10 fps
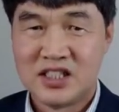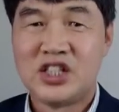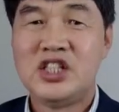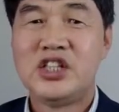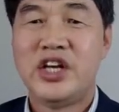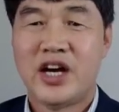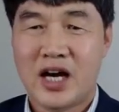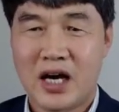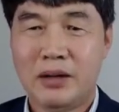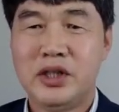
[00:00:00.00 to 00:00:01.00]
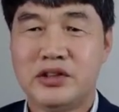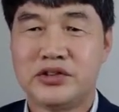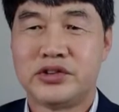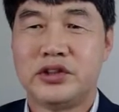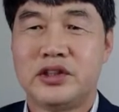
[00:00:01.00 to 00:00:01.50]

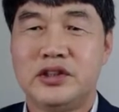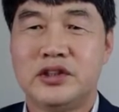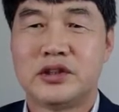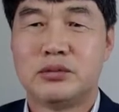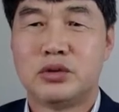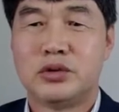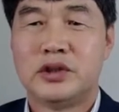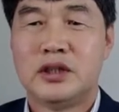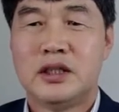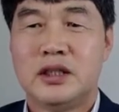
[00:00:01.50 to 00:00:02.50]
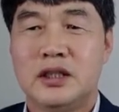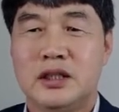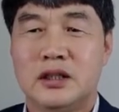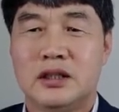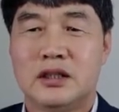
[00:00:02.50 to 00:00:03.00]
기대하면서 여러분
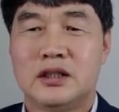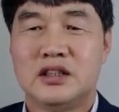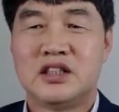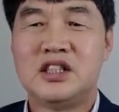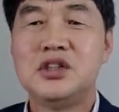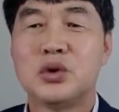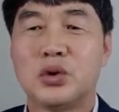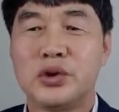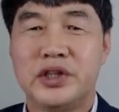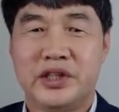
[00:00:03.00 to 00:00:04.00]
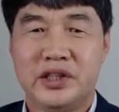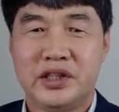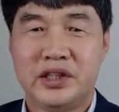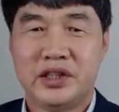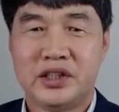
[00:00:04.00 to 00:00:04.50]
어,
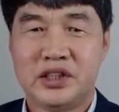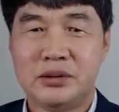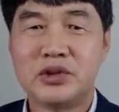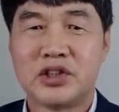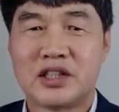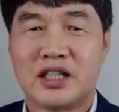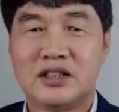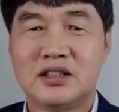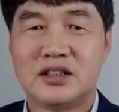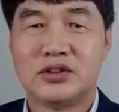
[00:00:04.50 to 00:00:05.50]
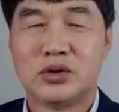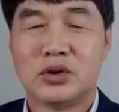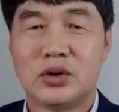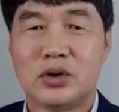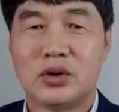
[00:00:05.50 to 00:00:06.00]
기도에 힘썼다는 거죠.
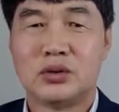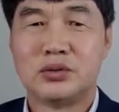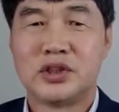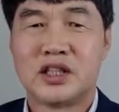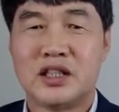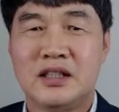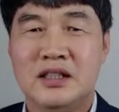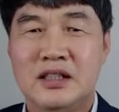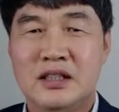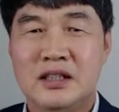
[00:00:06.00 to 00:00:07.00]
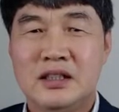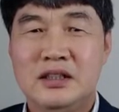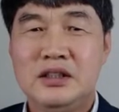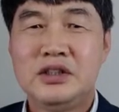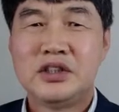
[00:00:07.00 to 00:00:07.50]
우리가
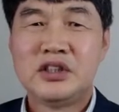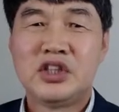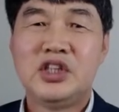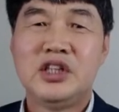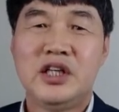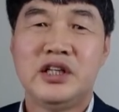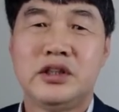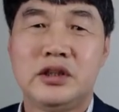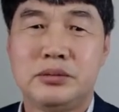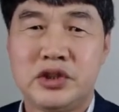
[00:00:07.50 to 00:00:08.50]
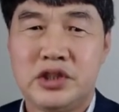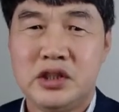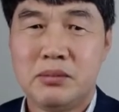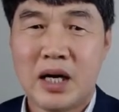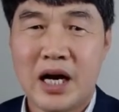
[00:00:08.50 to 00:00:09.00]
이런 기대
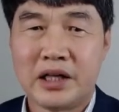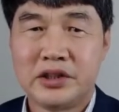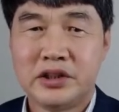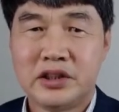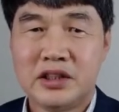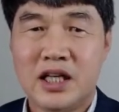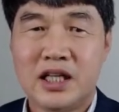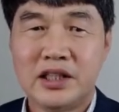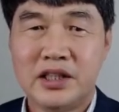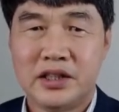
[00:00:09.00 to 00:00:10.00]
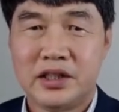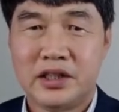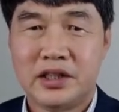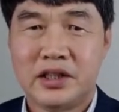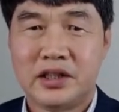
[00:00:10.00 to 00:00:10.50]
없이
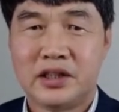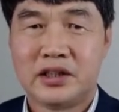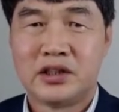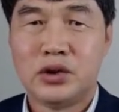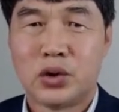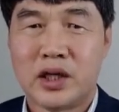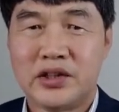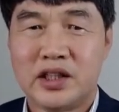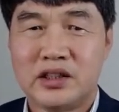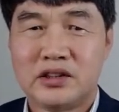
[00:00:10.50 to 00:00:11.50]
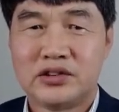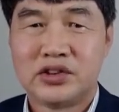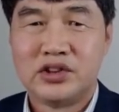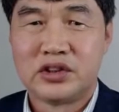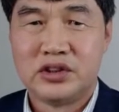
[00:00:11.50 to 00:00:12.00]
막연하게 기도한다는
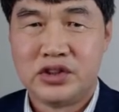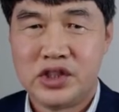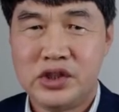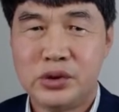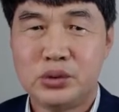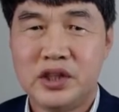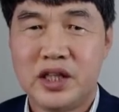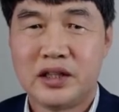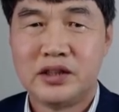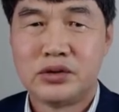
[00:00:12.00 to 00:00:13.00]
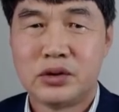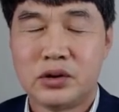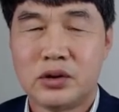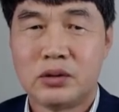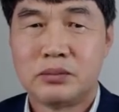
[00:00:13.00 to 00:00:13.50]
것은 그 쉬운 일이
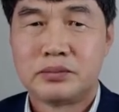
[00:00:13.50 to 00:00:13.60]
아니죠.